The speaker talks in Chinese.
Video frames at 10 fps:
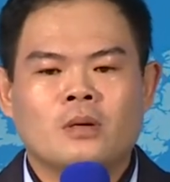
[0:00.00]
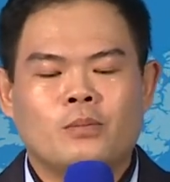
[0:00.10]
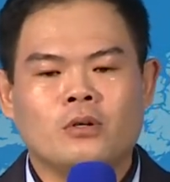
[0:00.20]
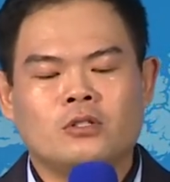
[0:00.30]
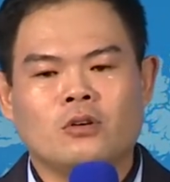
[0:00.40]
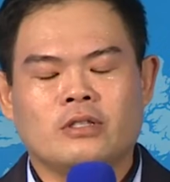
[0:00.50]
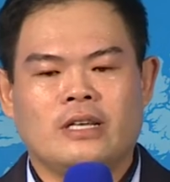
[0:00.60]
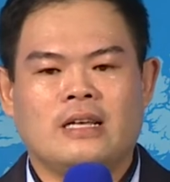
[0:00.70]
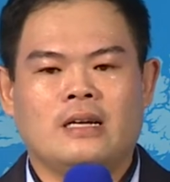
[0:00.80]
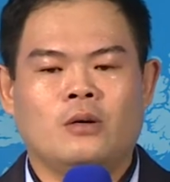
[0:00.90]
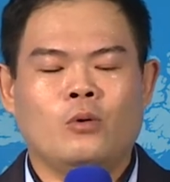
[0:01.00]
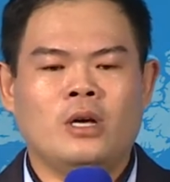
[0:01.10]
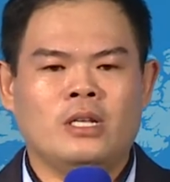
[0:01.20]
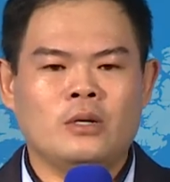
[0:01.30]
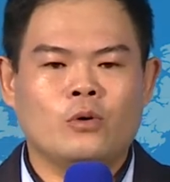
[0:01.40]
不过重点来了，
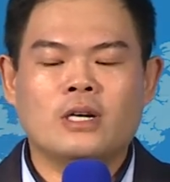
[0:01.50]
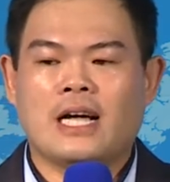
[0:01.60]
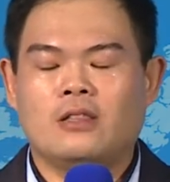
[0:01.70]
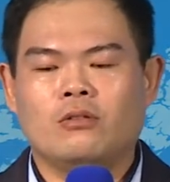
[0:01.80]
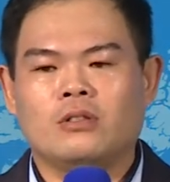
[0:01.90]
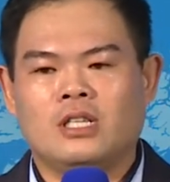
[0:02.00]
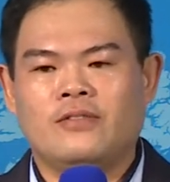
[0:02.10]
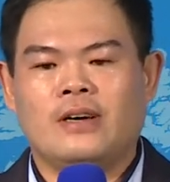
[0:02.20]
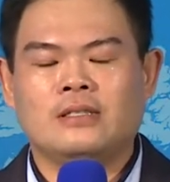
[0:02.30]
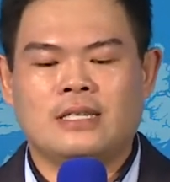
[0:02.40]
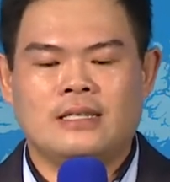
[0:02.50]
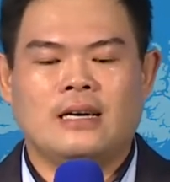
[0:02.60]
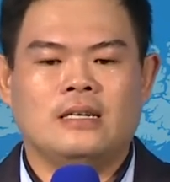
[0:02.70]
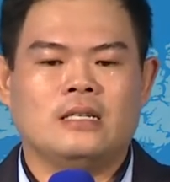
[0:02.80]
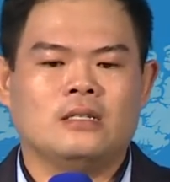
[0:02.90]
会令我感动的地方在
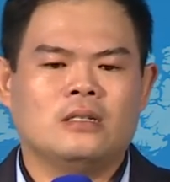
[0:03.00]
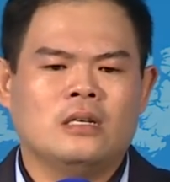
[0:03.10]
哪里？